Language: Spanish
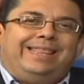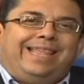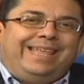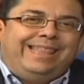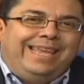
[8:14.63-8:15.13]

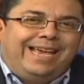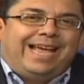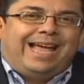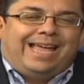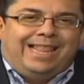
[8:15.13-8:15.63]

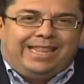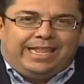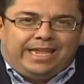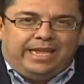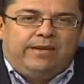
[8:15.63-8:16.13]
Dedica el
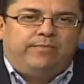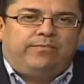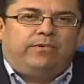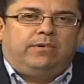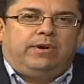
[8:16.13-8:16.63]

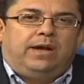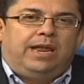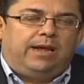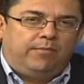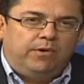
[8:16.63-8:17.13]
tiempo
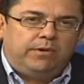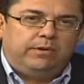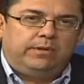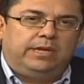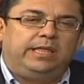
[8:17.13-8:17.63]
al
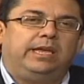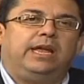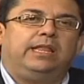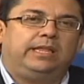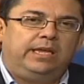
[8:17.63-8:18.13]
amor,
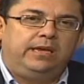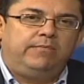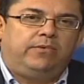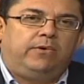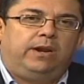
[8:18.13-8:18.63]
dedica el
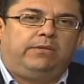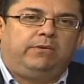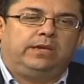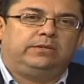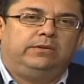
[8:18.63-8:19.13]
tiempo a la
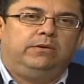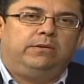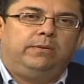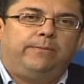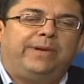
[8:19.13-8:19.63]

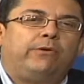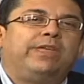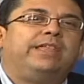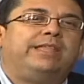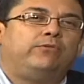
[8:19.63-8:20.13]
educación,
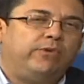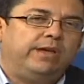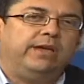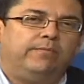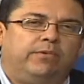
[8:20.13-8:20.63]
pero desde tu
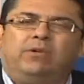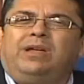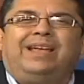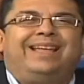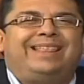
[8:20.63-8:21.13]
ejemplo.
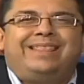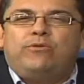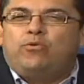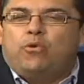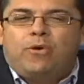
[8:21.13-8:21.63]

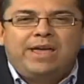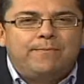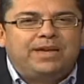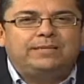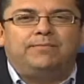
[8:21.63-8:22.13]
No hay
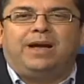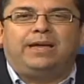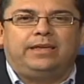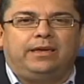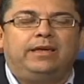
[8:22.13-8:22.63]
más
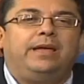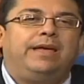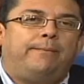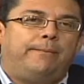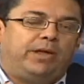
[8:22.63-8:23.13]
magia,
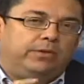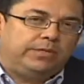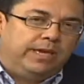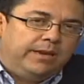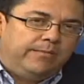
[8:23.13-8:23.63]
pero
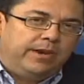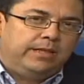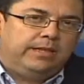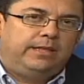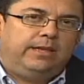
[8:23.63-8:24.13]
siempre
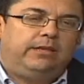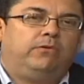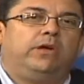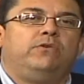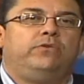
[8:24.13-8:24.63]

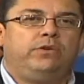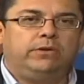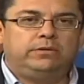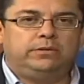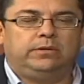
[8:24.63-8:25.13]
entendiendo que hay un
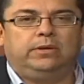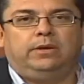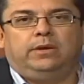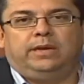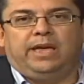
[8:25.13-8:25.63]
Dios
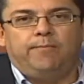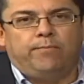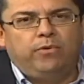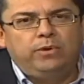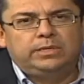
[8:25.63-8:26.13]
que
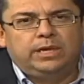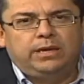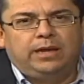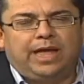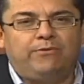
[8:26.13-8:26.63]

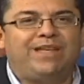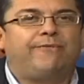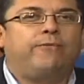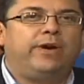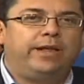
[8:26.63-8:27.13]
impulsa, hay una
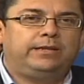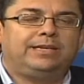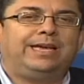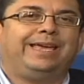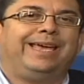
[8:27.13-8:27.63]

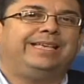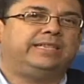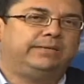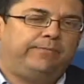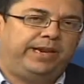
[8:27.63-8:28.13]
fuerza que
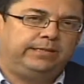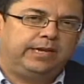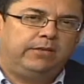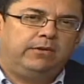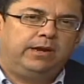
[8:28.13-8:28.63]
es
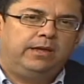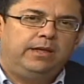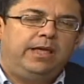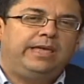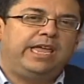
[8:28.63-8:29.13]
esperanzadora
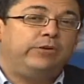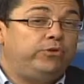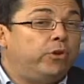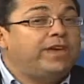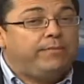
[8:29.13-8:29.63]
y hay
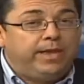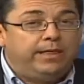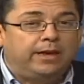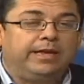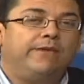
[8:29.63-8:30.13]
un Dios que es
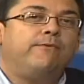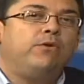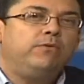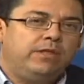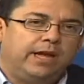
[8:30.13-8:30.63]
vida, que es
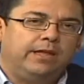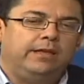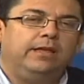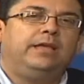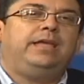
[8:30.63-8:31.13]
voluntad,
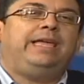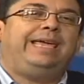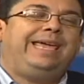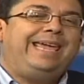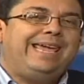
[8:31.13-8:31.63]

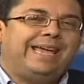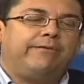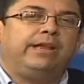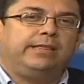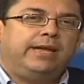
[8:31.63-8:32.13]

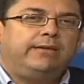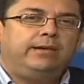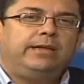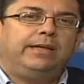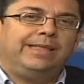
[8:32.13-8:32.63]

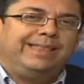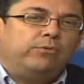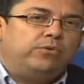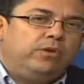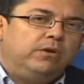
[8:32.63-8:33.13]
inquebrantable, de
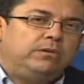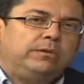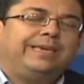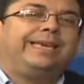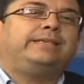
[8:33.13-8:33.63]
un
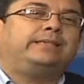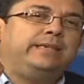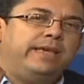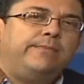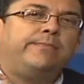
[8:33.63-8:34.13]
Dios que
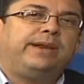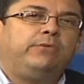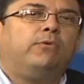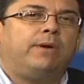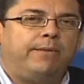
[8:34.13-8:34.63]
siempre
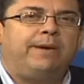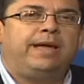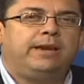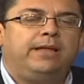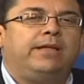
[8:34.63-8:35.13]
nos va a
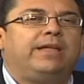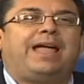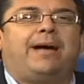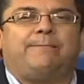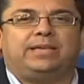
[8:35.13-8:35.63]
amar
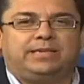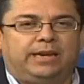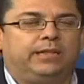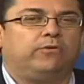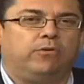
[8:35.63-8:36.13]
a
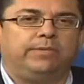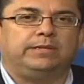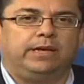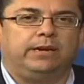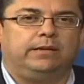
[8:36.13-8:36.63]
pesar de todo
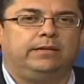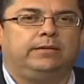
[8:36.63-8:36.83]
pesar.